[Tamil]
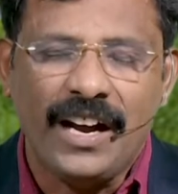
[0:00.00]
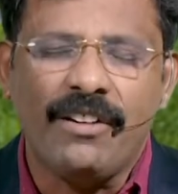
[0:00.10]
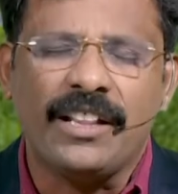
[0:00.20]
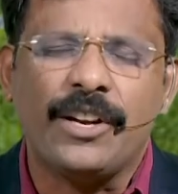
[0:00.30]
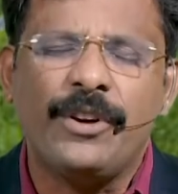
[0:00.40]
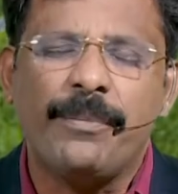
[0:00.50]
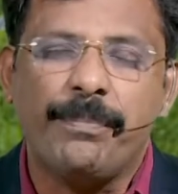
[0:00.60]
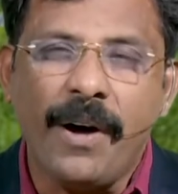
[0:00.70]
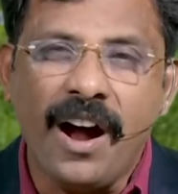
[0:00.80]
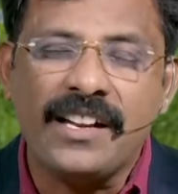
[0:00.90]
அவர் தன்னுடைய
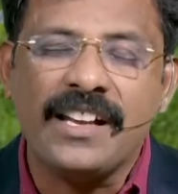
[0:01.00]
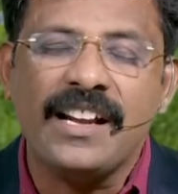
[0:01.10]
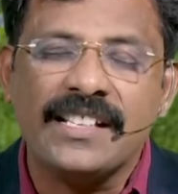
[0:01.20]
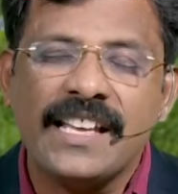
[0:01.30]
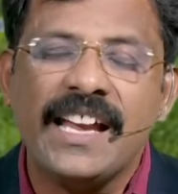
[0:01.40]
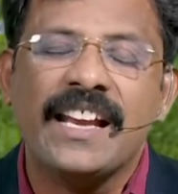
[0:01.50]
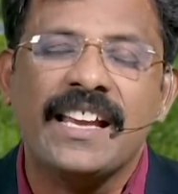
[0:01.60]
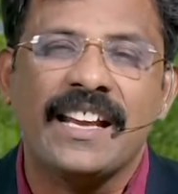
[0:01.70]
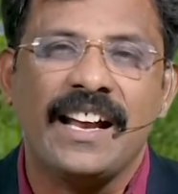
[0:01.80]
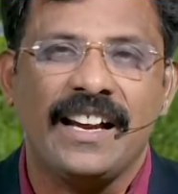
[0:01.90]
பாட்டில்
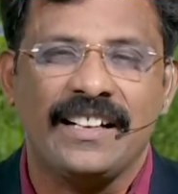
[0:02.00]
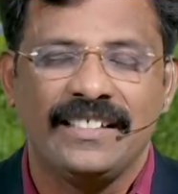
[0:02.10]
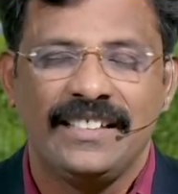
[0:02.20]
சேகரிக்கிறார்